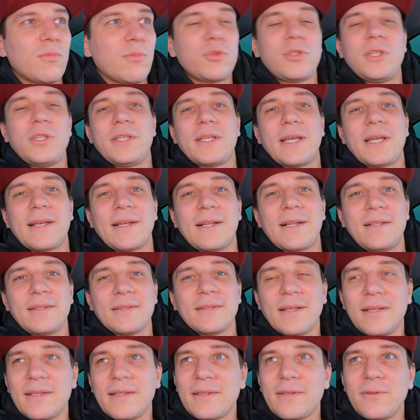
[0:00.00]
мутить
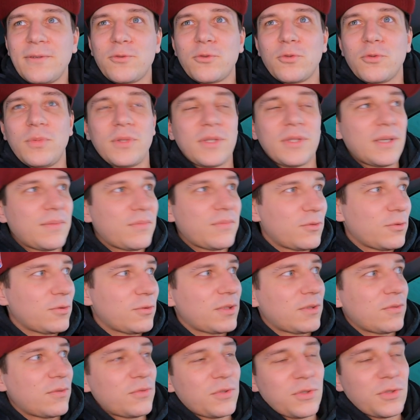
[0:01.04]
канал, да, на ютубе, там, ну,
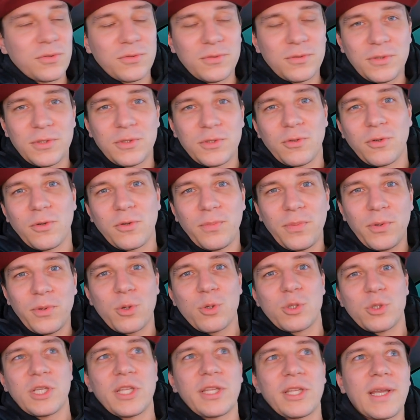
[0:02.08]
вот эту всю историю,
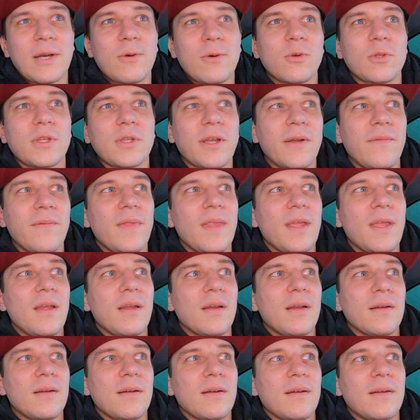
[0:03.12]
погружать кого-то,
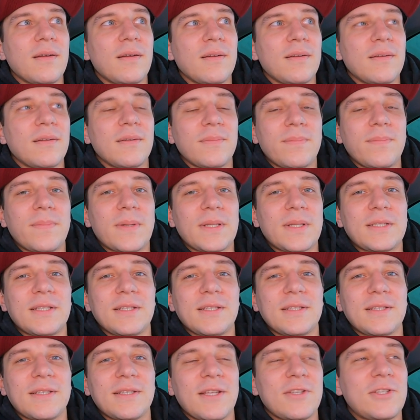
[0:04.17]

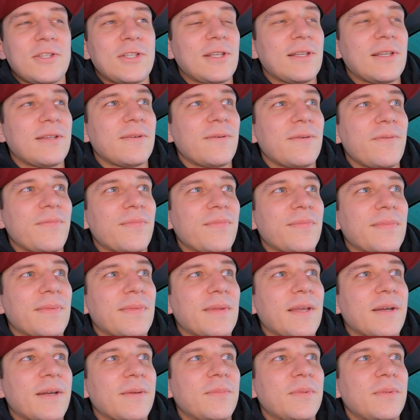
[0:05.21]
процесс начал начали
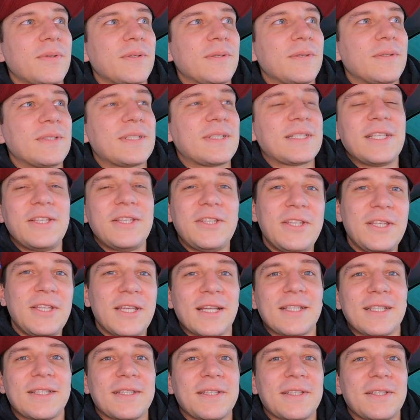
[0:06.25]
как бы
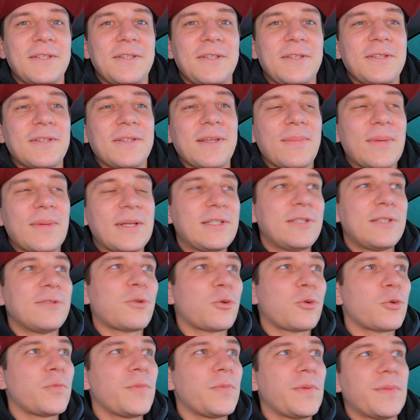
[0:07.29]
соединяться, и там один
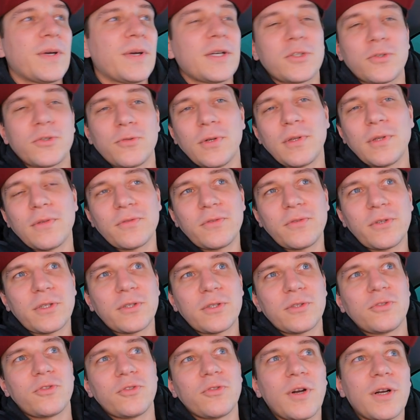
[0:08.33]
друг мне, Макс Шувалов,
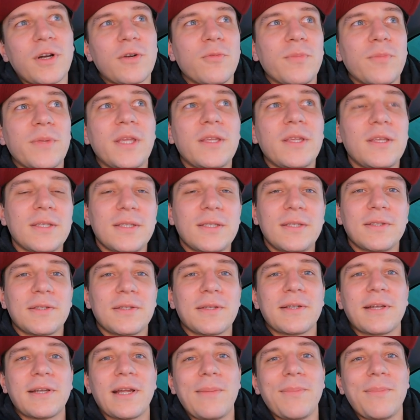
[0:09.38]
говорит, чувак, у меня есть
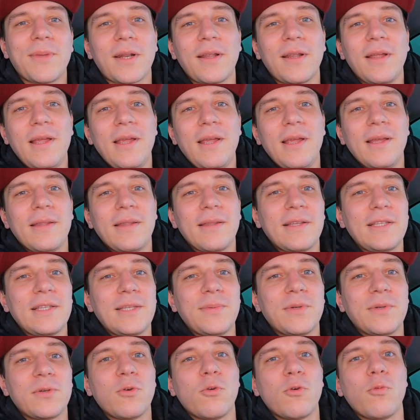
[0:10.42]
несколько камер, на
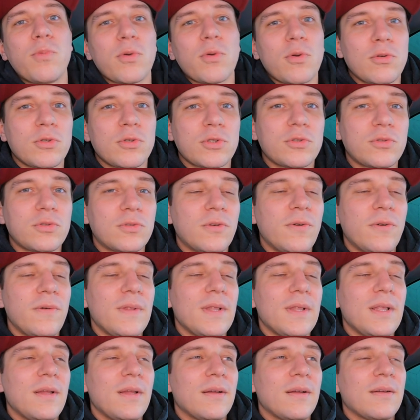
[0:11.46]
тебе GoPro-шку,
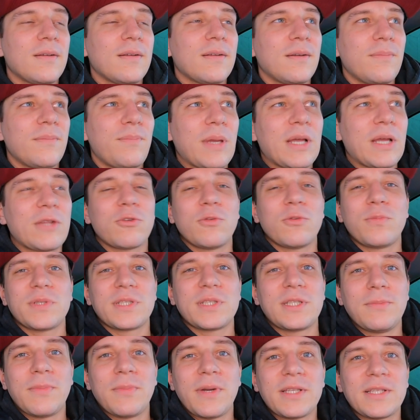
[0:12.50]
Э, пятую
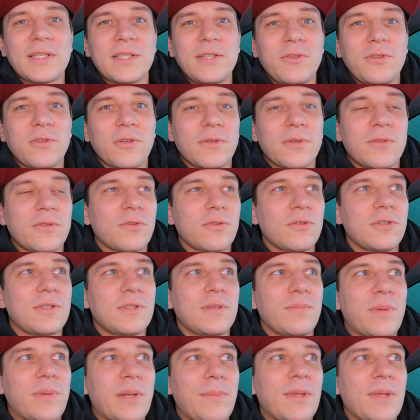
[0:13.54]
поснимай с нее. То
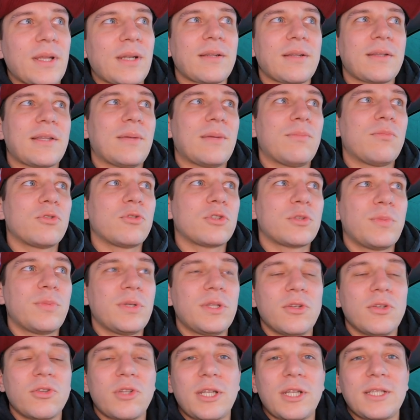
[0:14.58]
есть примерно там, может
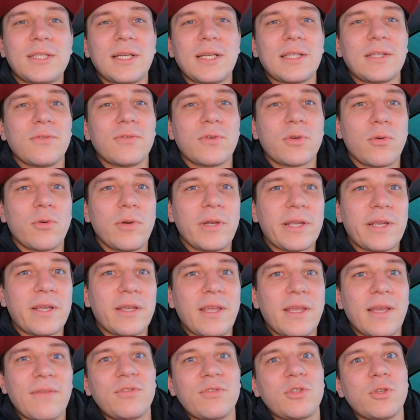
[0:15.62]
быть, до 30 ролика
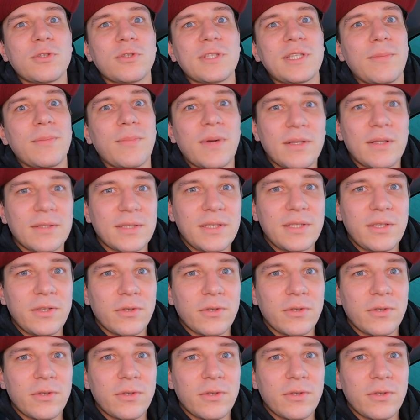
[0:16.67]
я все снимал с